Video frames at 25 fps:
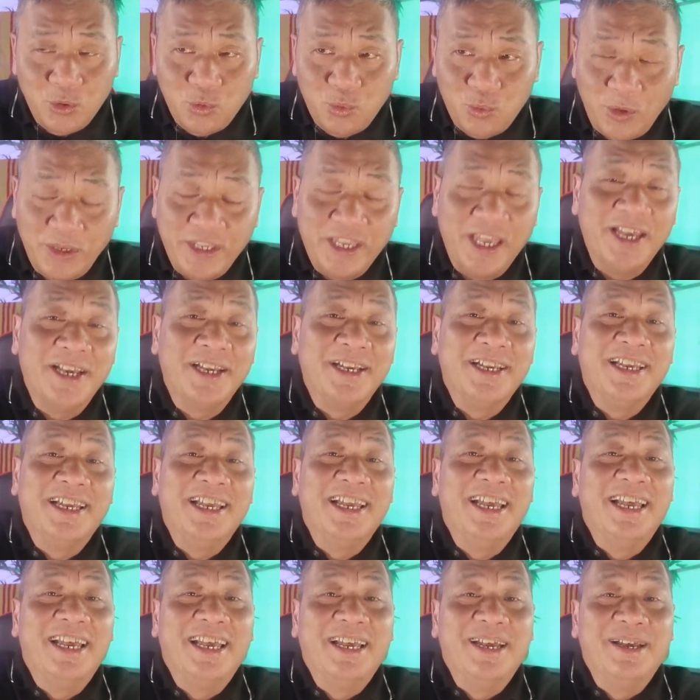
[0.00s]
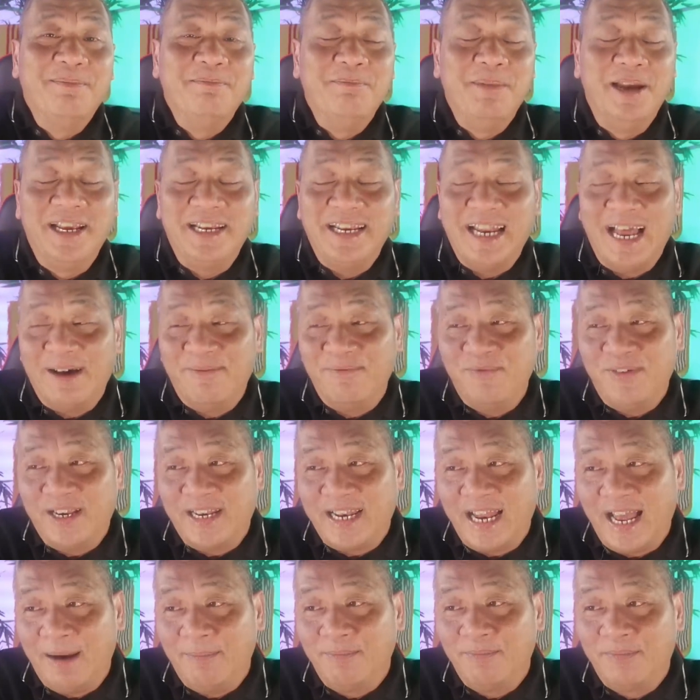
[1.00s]
Tuy nhiên, miền Nam Việt
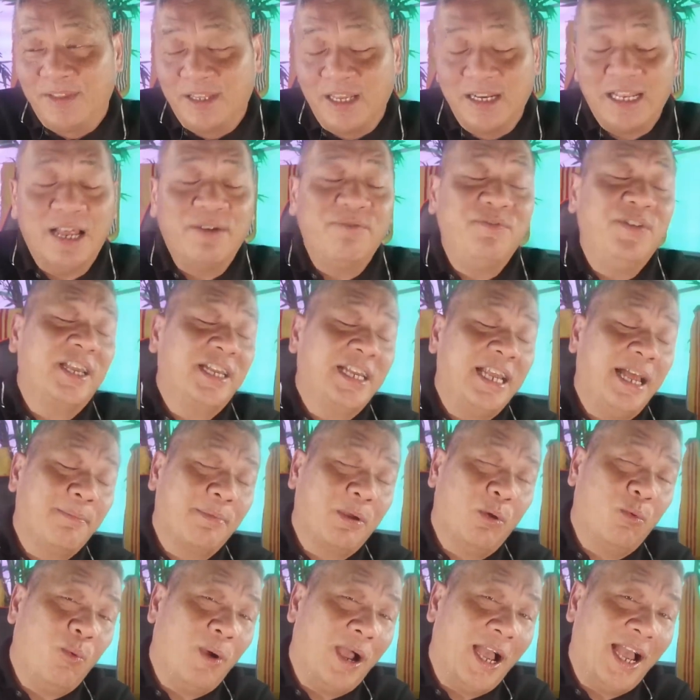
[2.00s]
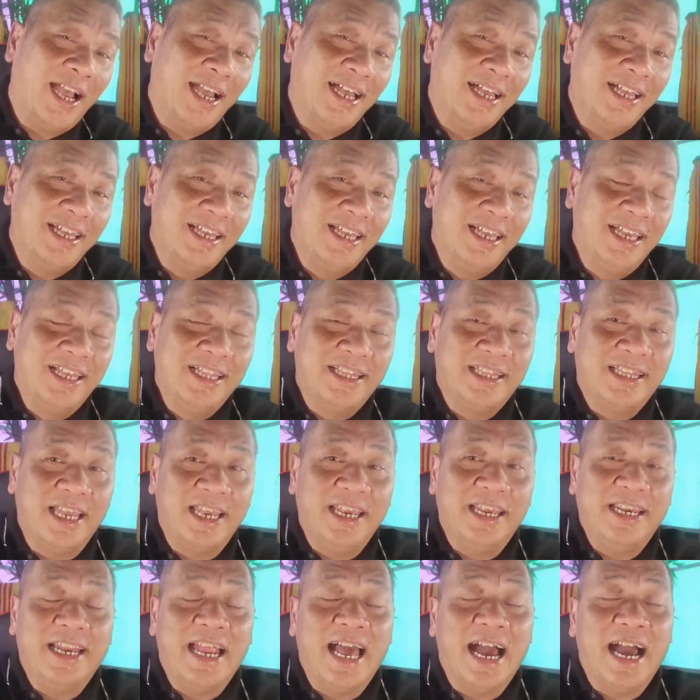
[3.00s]
Nam, tức là Việt Nam Cộng Hòa,
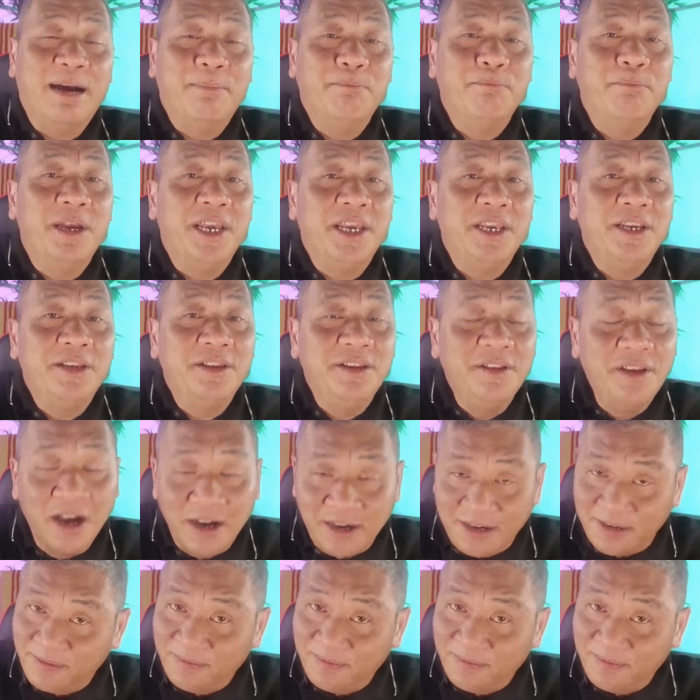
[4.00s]
thì đã bị Đức